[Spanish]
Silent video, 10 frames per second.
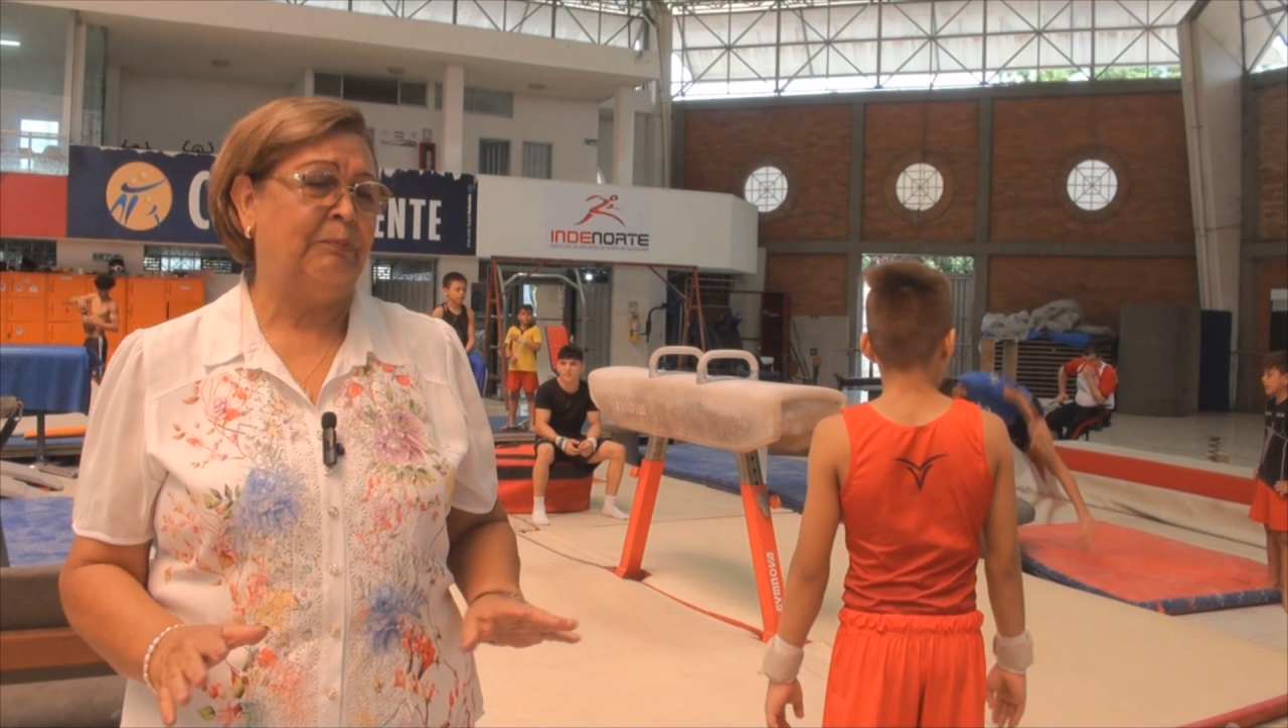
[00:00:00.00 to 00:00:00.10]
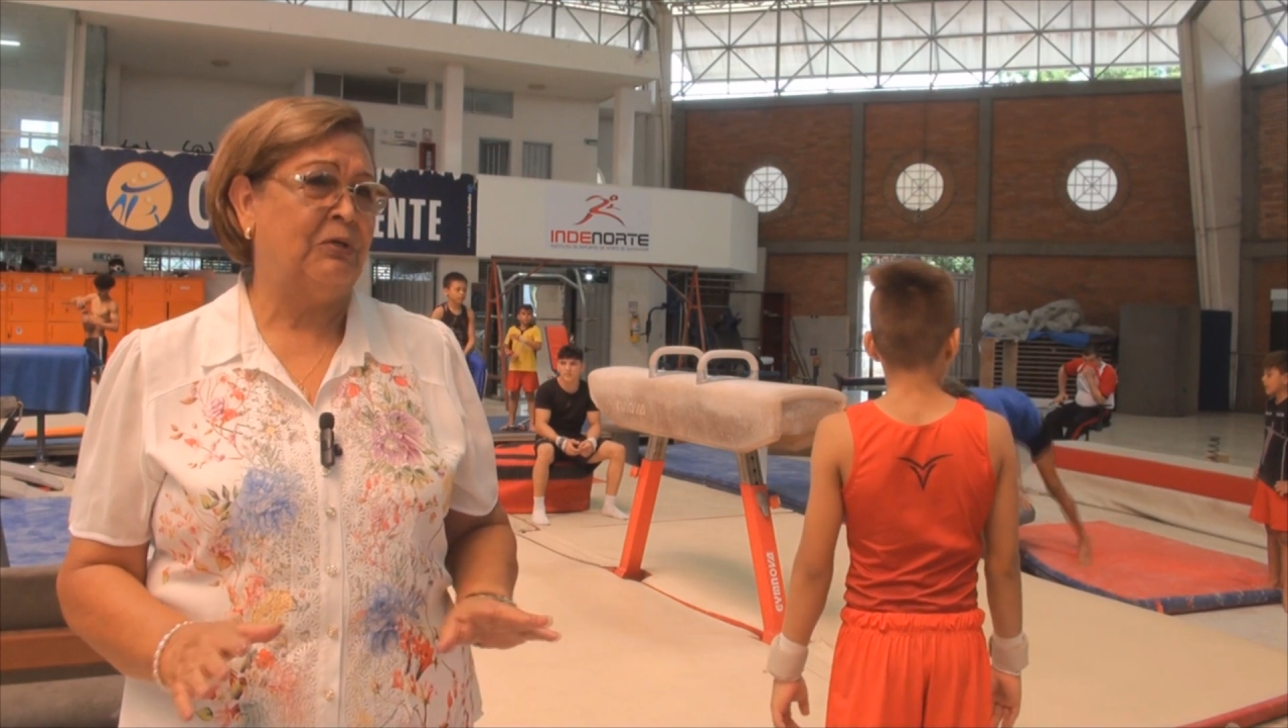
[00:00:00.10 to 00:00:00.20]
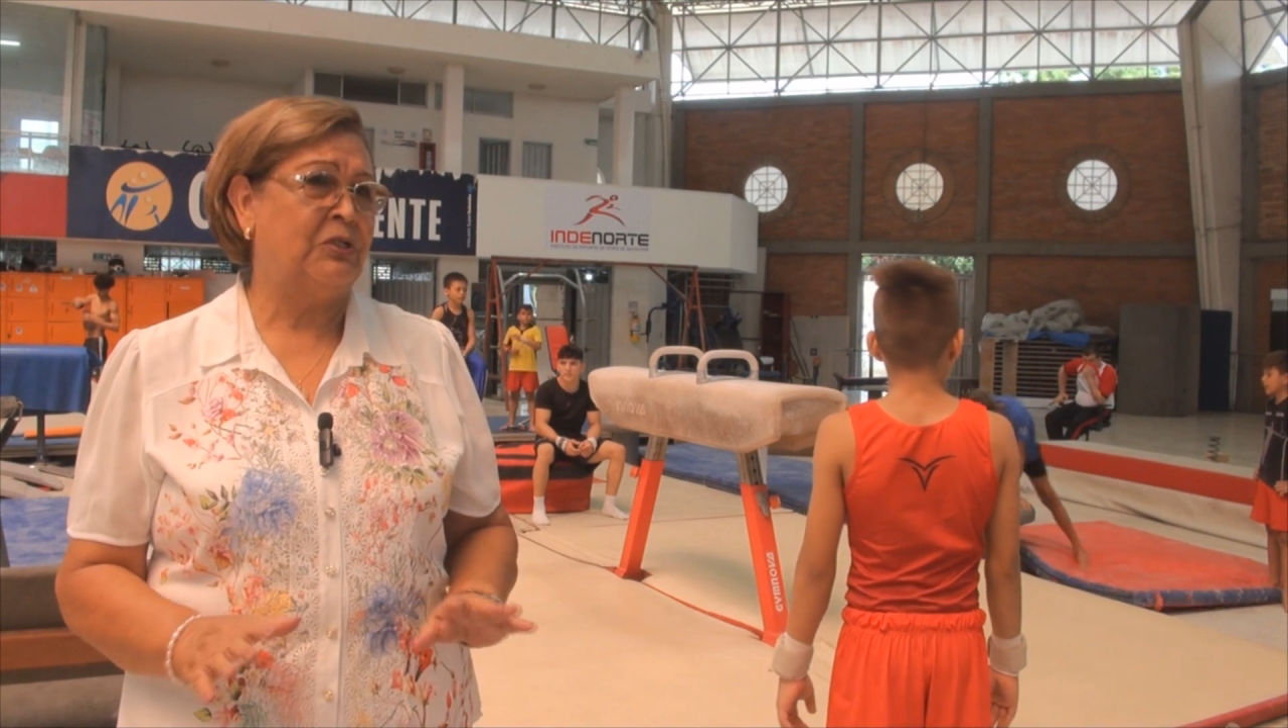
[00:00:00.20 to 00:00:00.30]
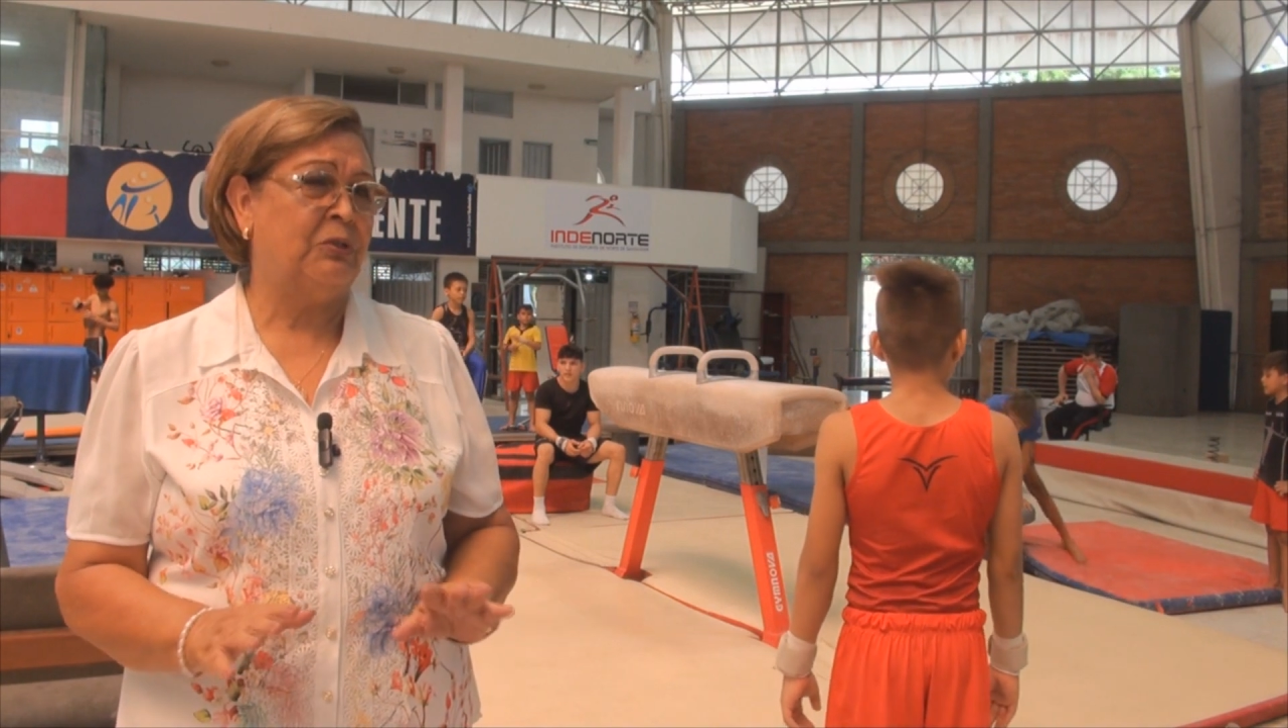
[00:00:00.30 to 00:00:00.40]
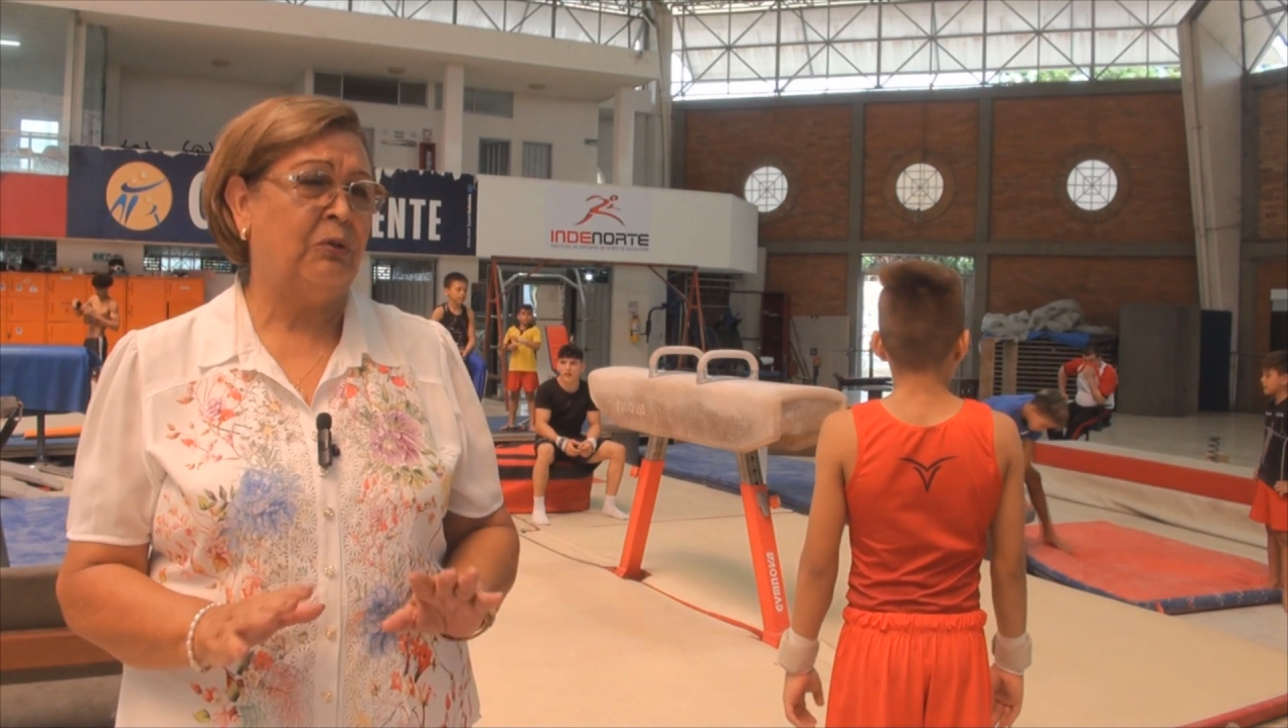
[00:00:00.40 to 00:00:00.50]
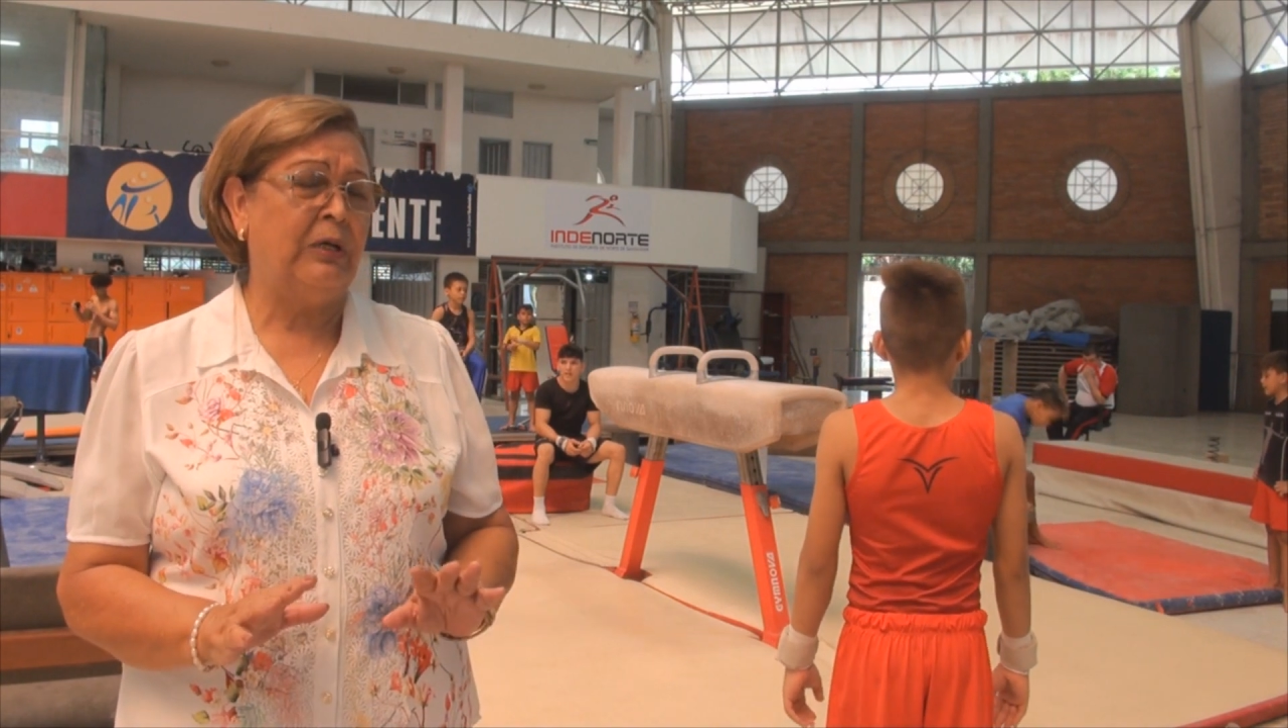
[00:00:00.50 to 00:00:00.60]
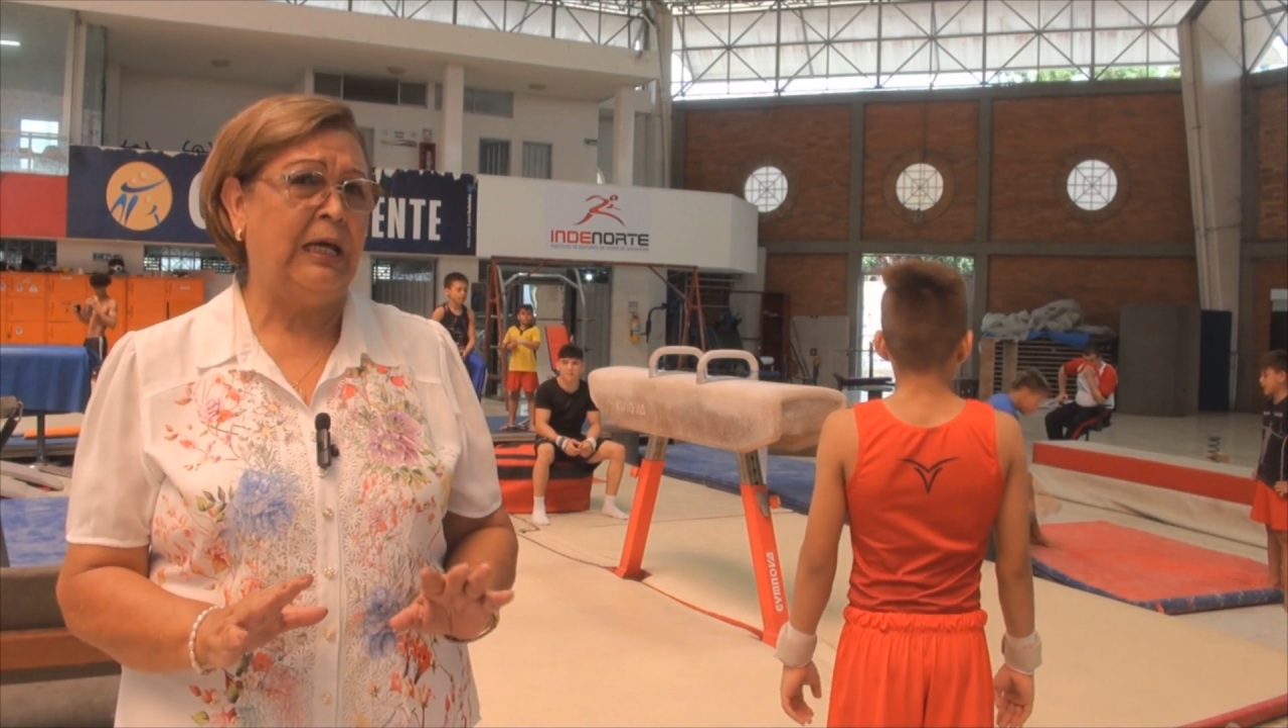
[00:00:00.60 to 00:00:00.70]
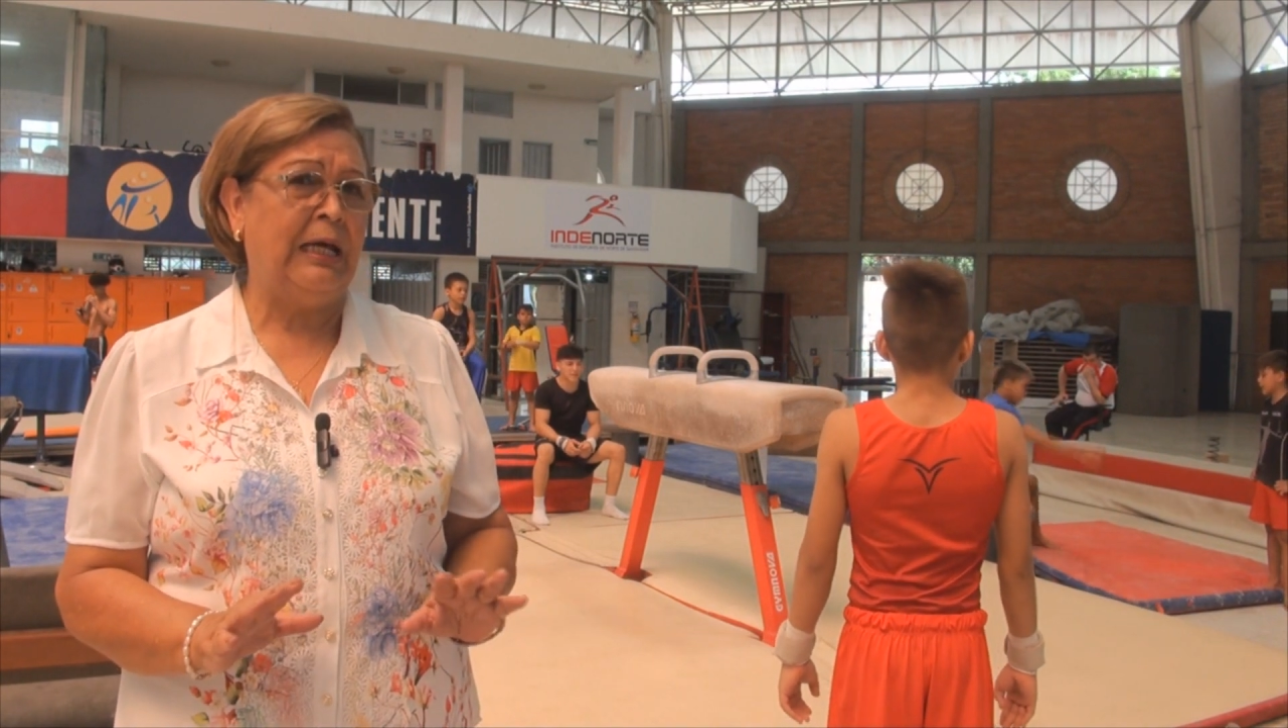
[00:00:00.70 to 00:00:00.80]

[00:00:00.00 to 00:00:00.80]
El profesor